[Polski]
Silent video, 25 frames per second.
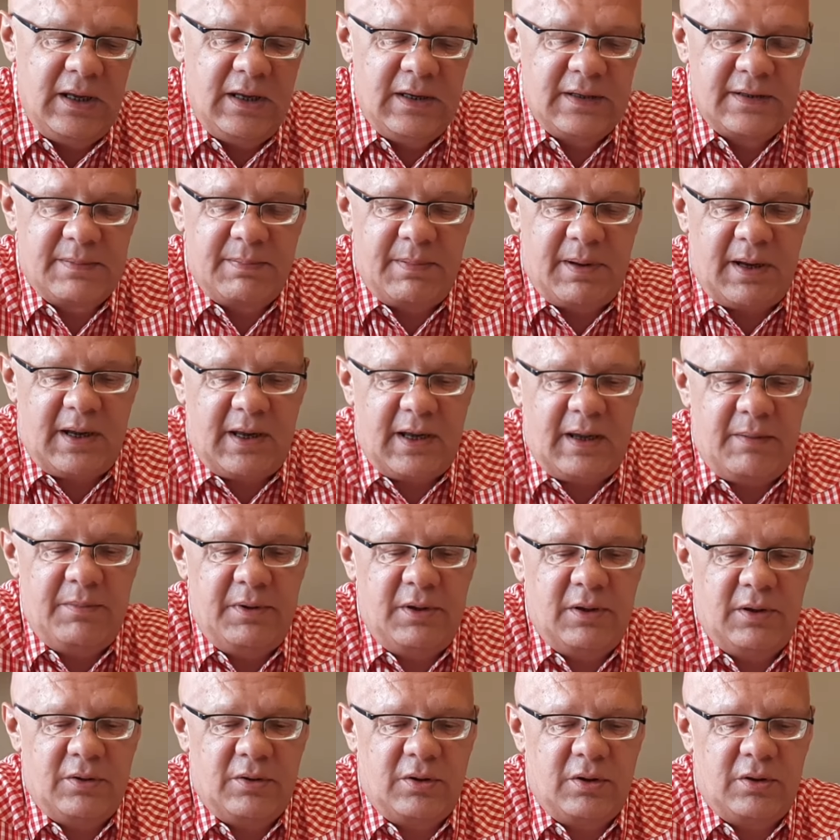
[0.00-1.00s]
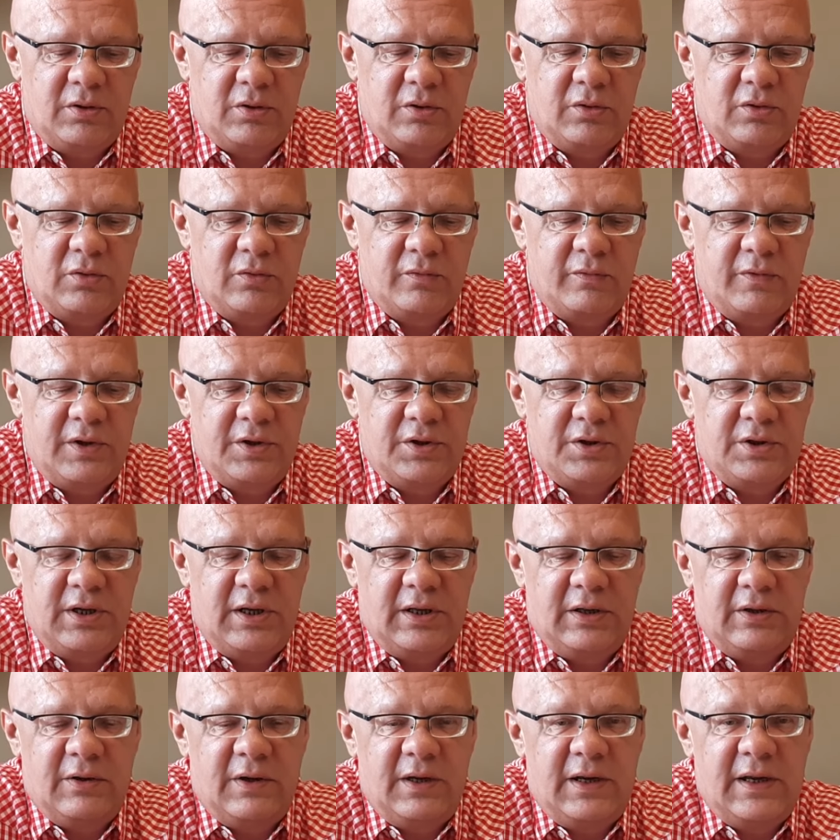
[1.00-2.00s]
smakami, no to tu, tu właśnie
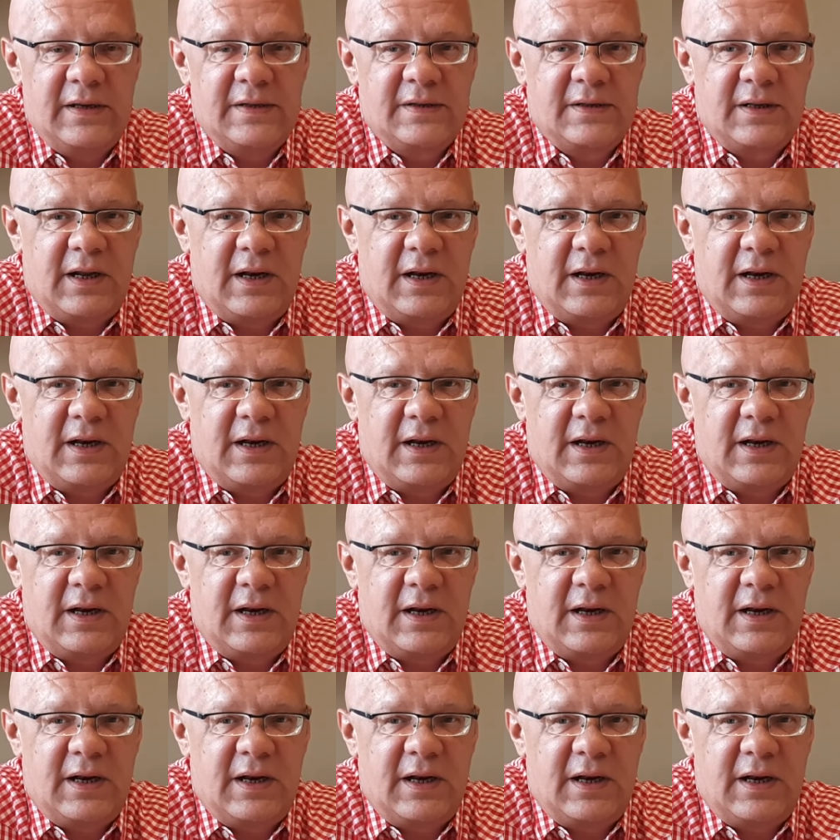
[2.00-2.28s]
to jest.